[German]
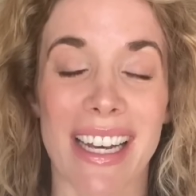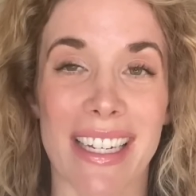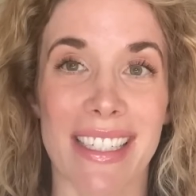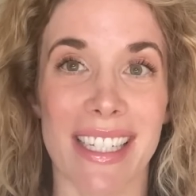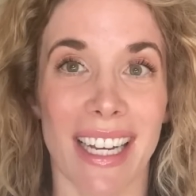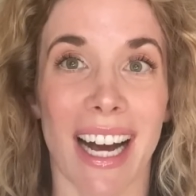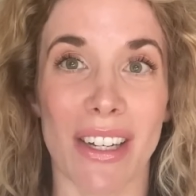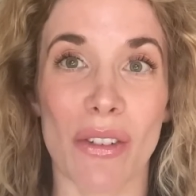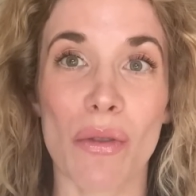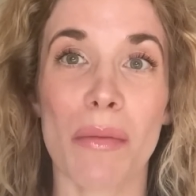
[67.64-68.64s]
die sich
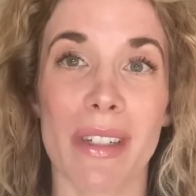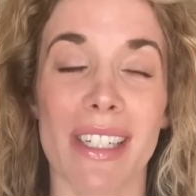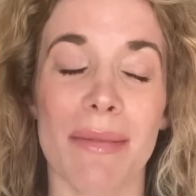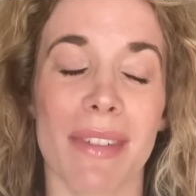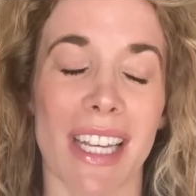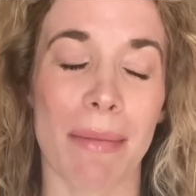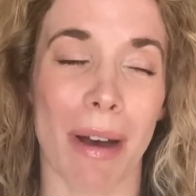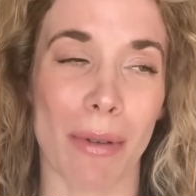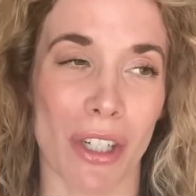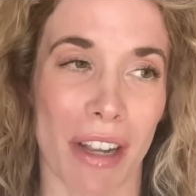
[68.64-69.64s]
gerade nur mit diesem
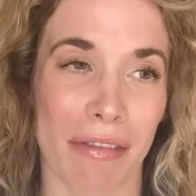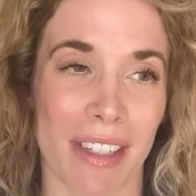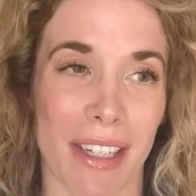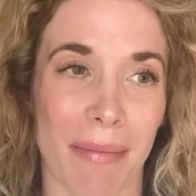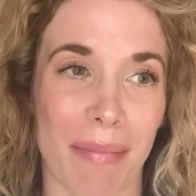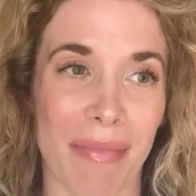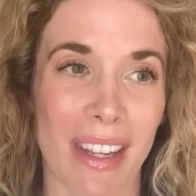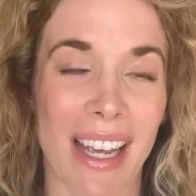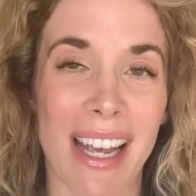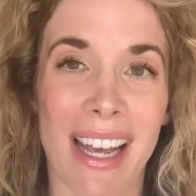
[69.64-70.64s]
Thema beschäftigen.
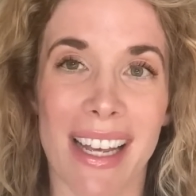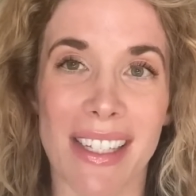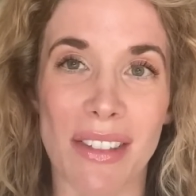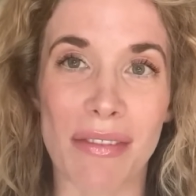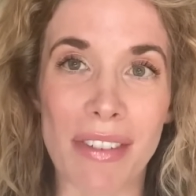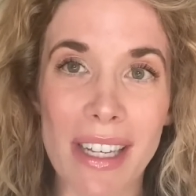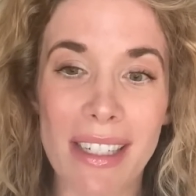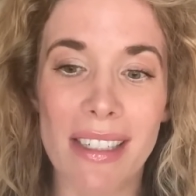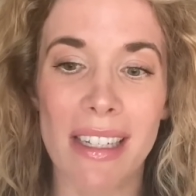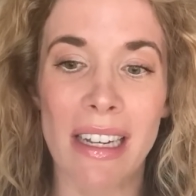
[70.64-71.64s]
Es
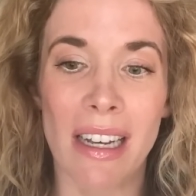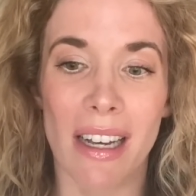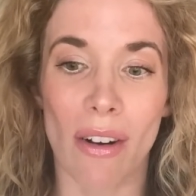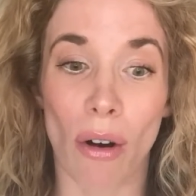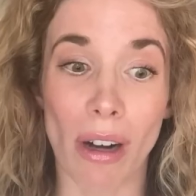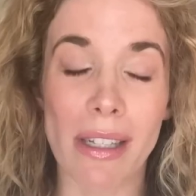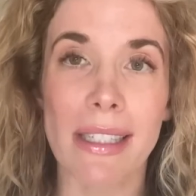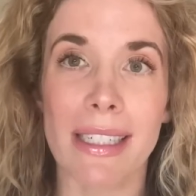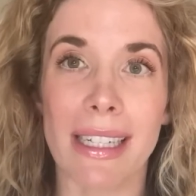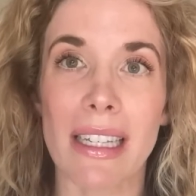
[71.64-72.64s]
wird
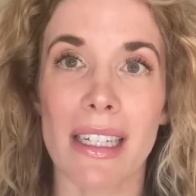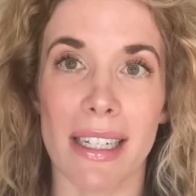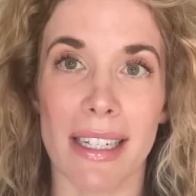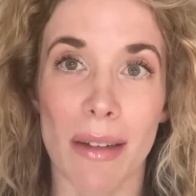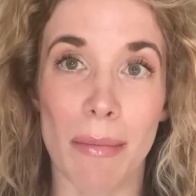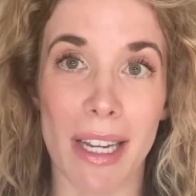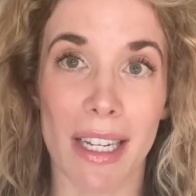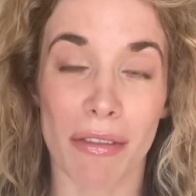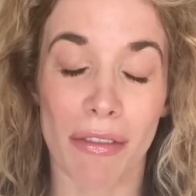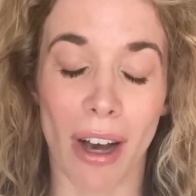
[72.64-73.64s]
orchestriert in den
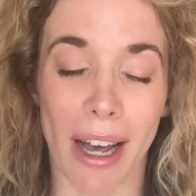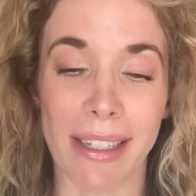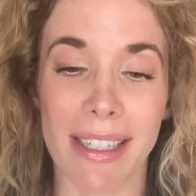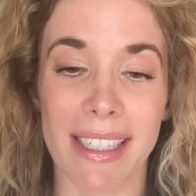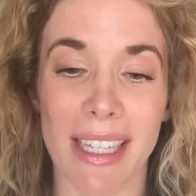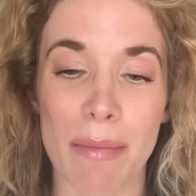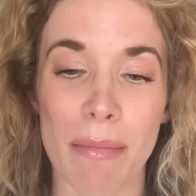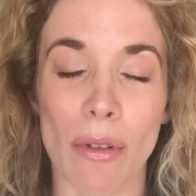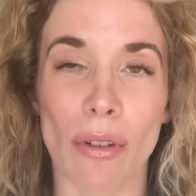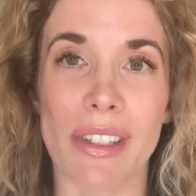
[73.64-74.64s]
Medien
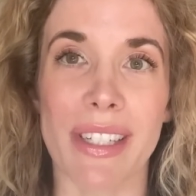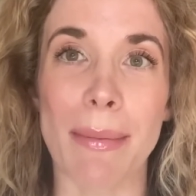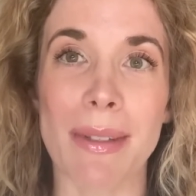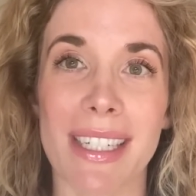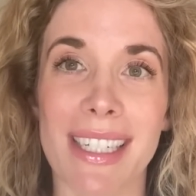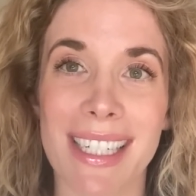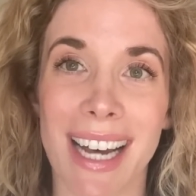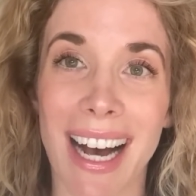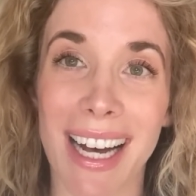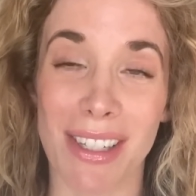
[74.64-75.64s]
vorangetrieben und selbst die
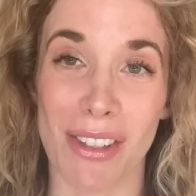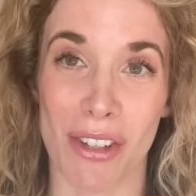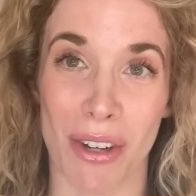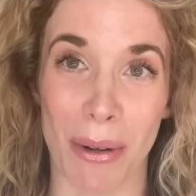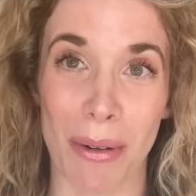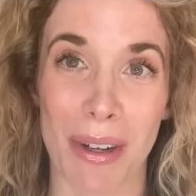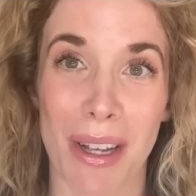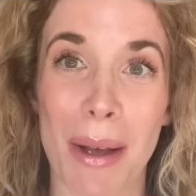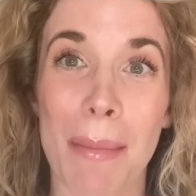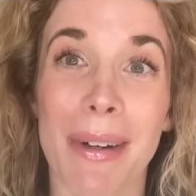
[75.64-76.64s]
Tagesschau
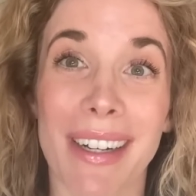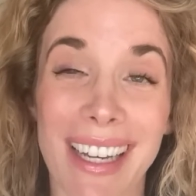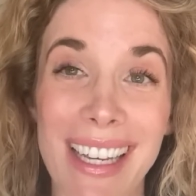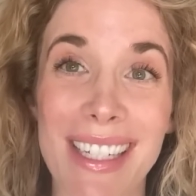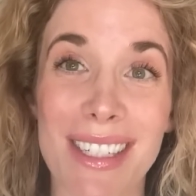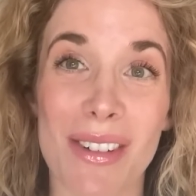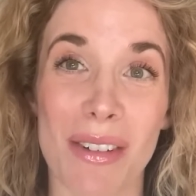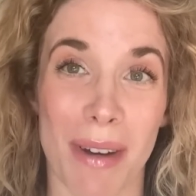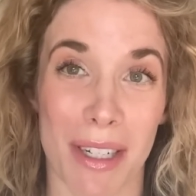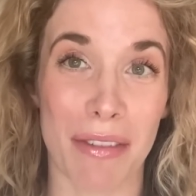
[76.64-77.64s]
berichtet
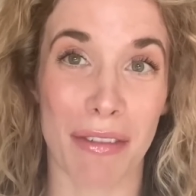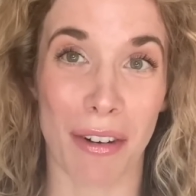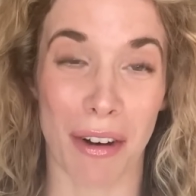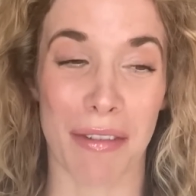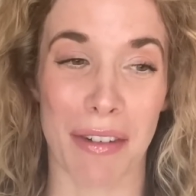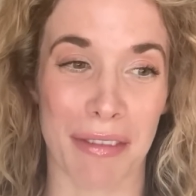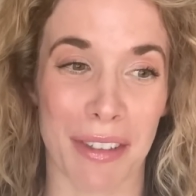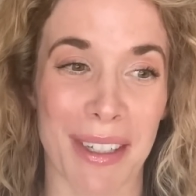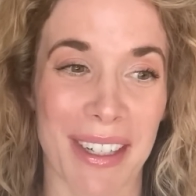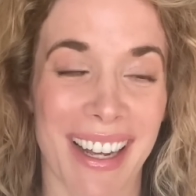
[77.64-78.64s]
über die
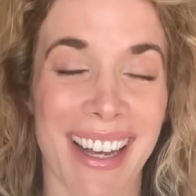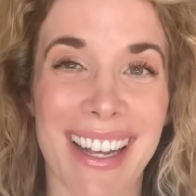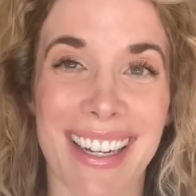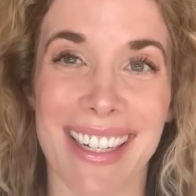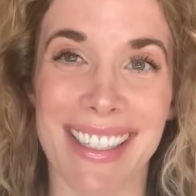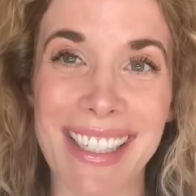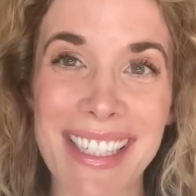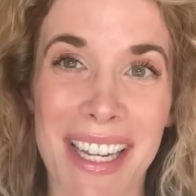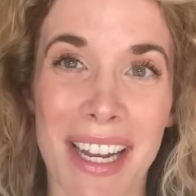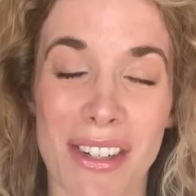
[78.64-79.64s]
Vorwürfe. Da
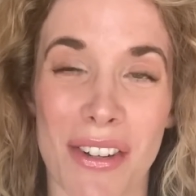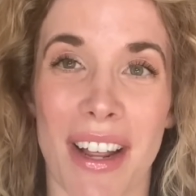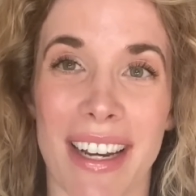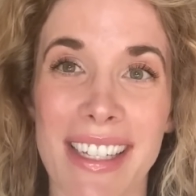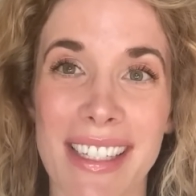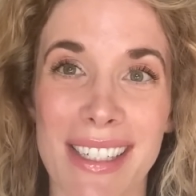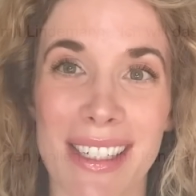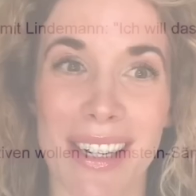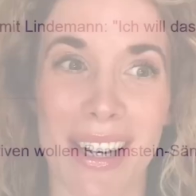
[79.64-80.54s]
sitzt dann ein Journalist